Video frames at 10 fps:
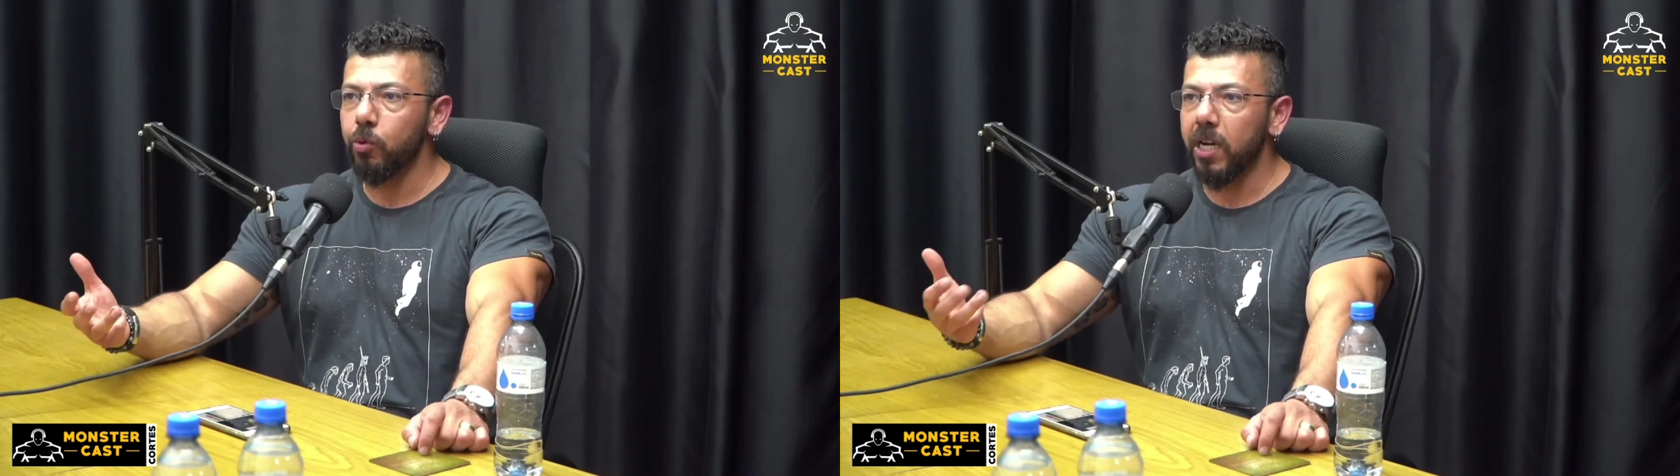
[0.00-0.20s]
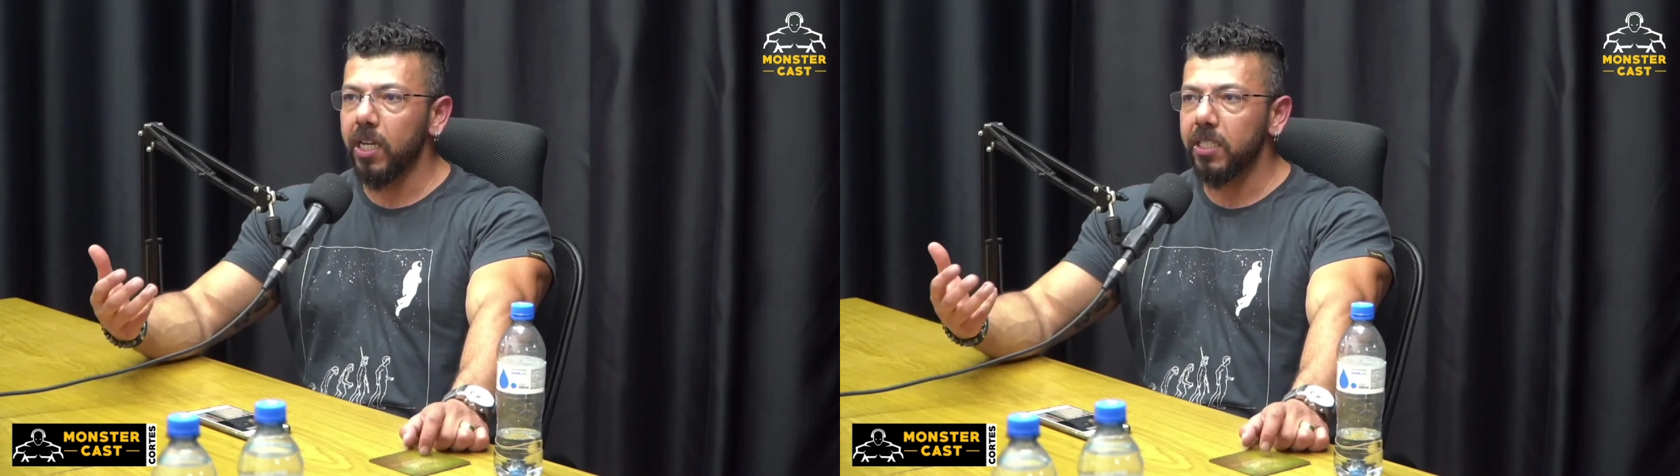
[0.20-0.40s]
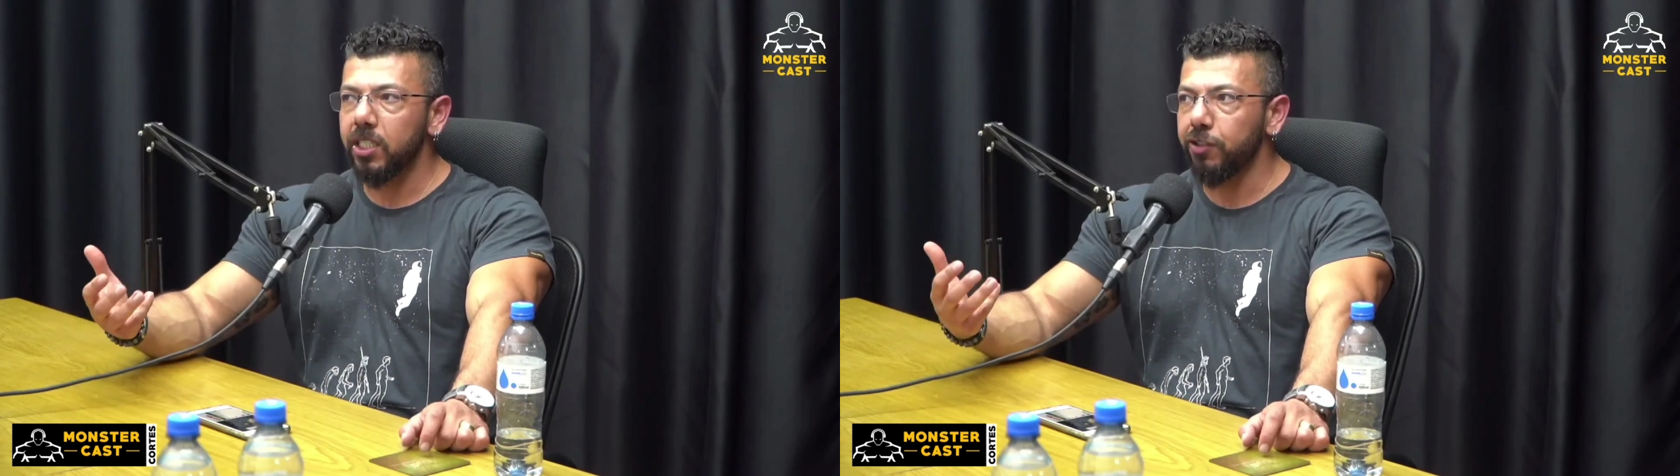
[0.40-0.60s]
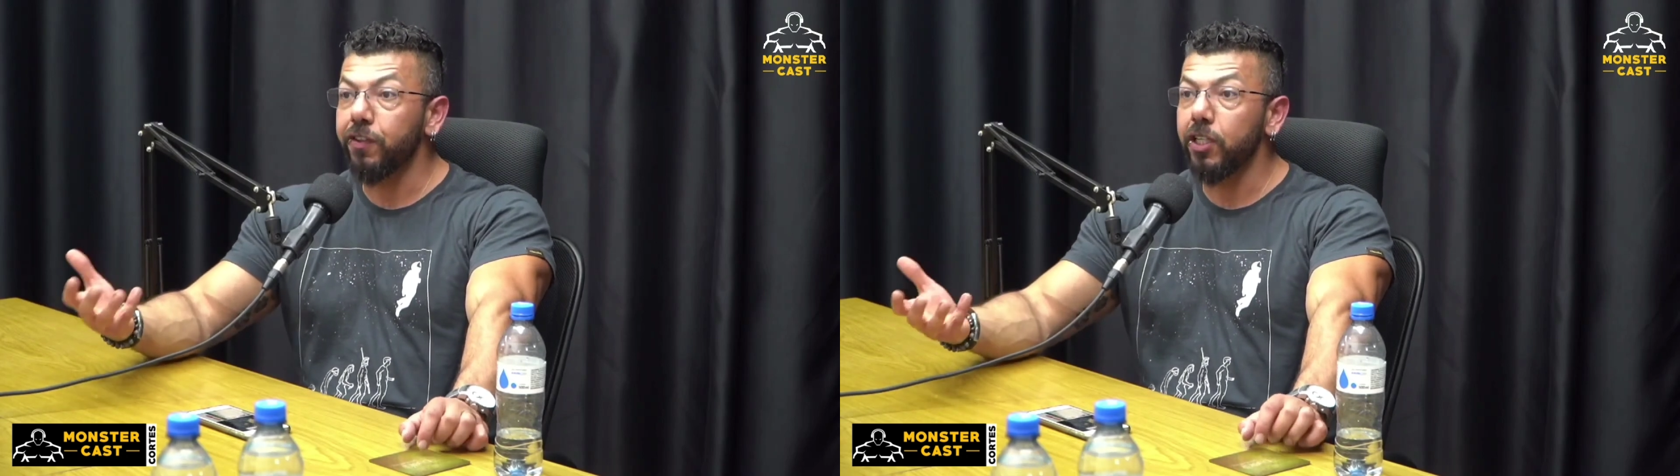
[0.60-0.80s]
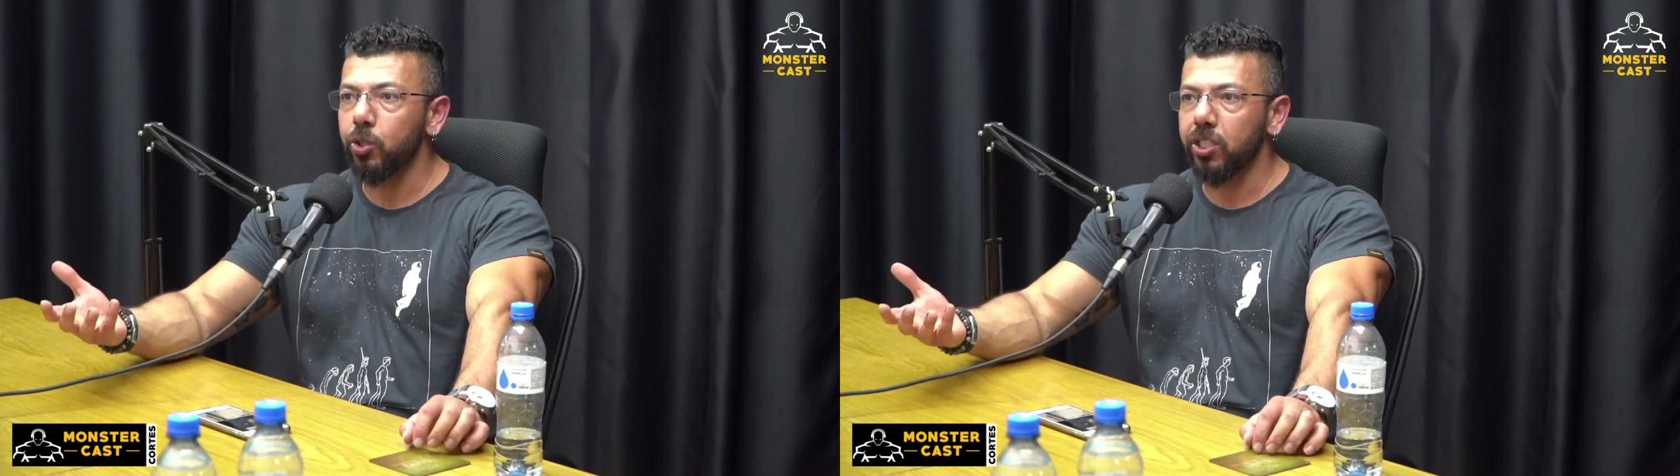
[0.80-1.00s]
mais
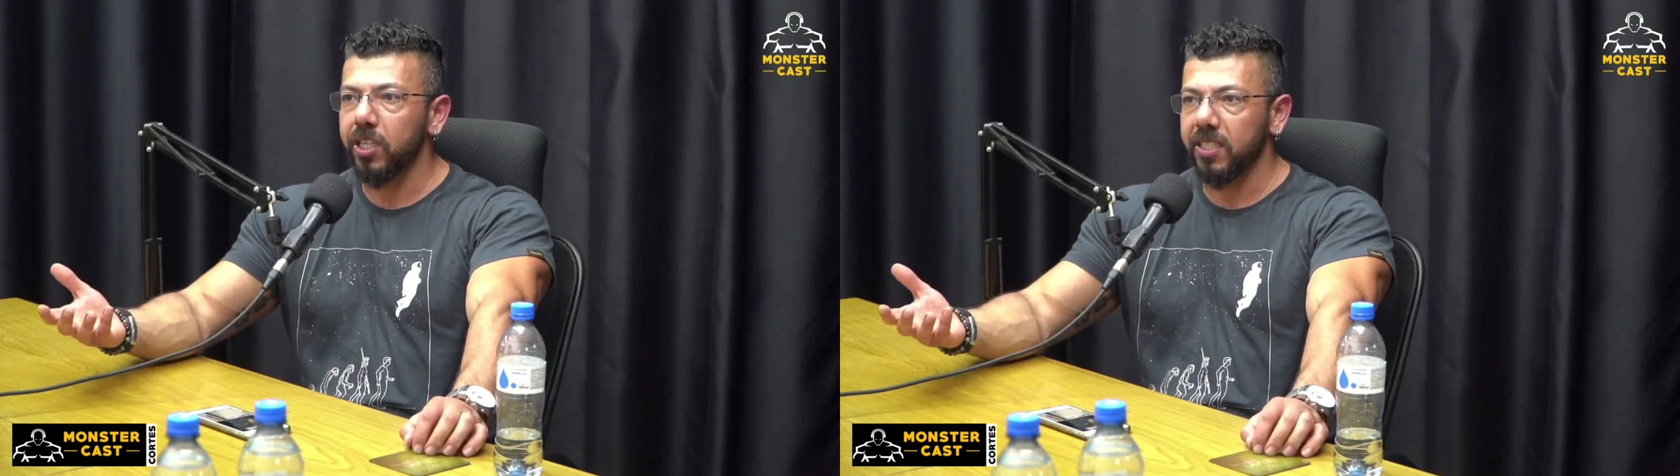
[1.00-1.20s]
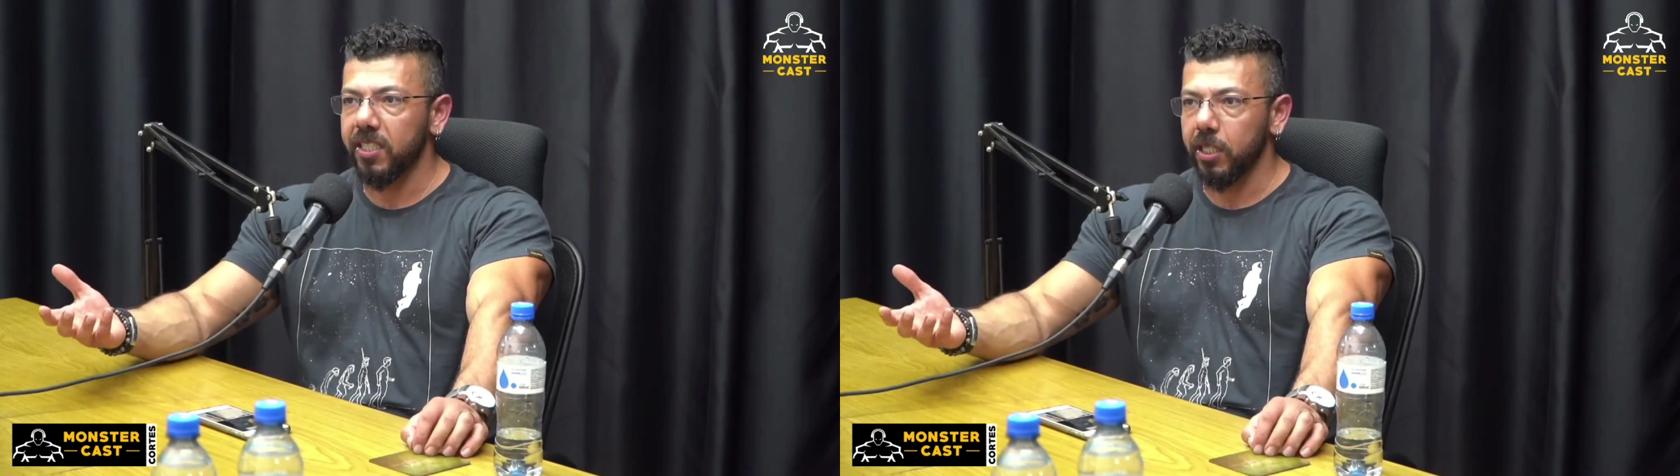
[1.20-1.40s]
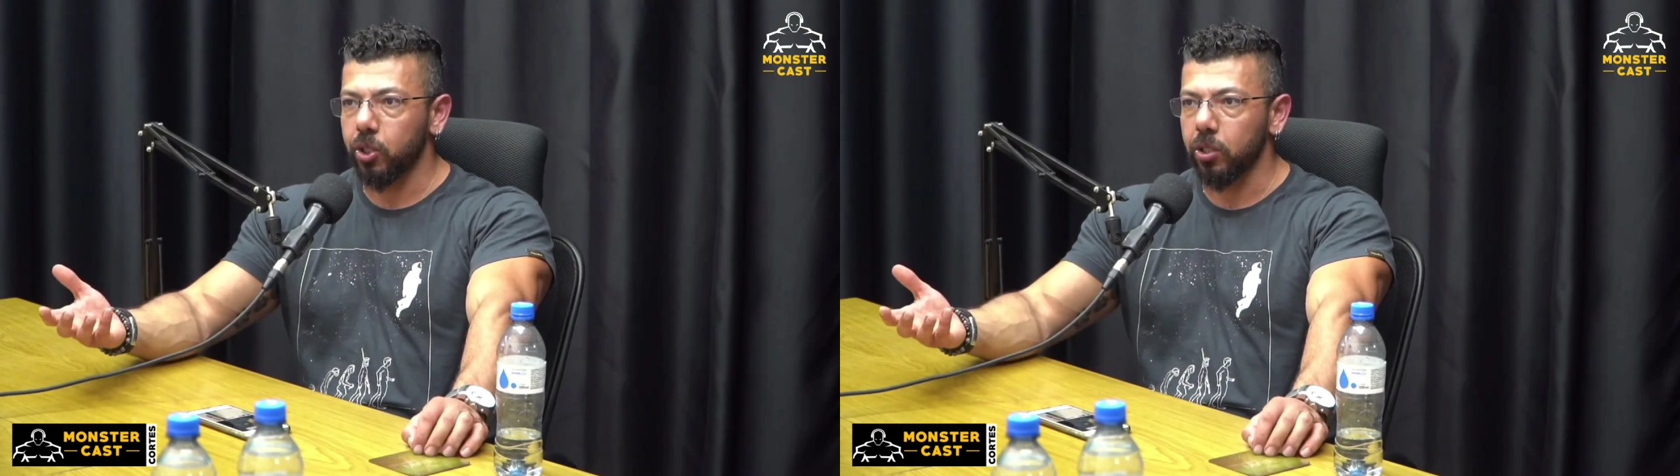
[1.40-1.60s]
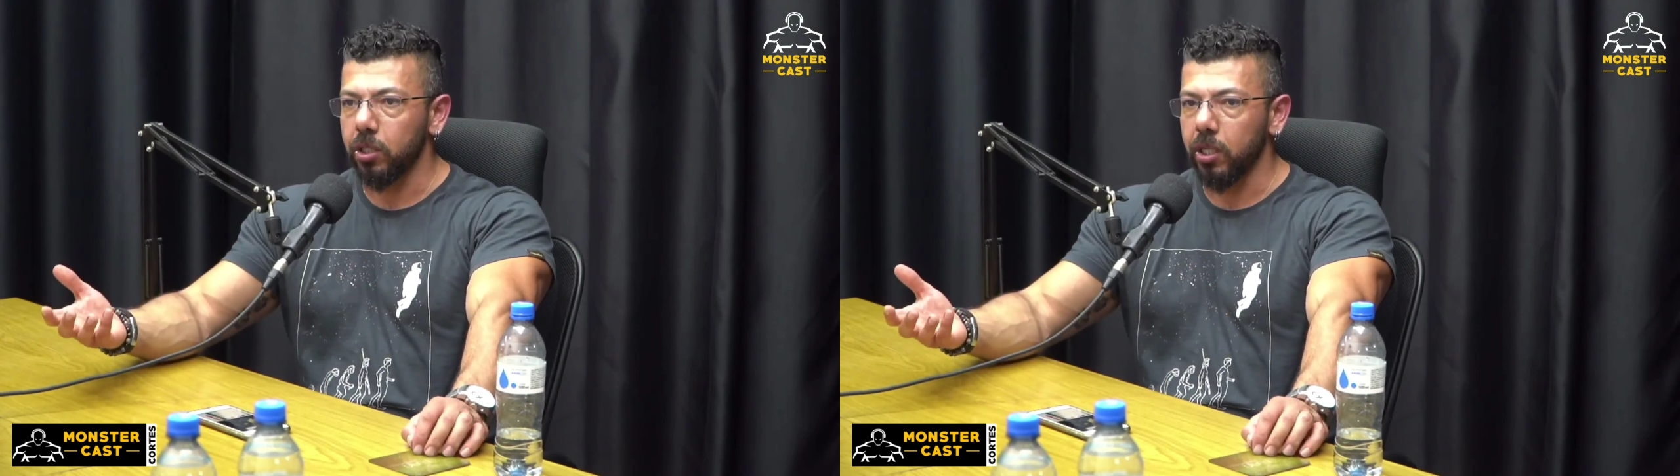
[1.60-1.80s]
difícil de ter acesso.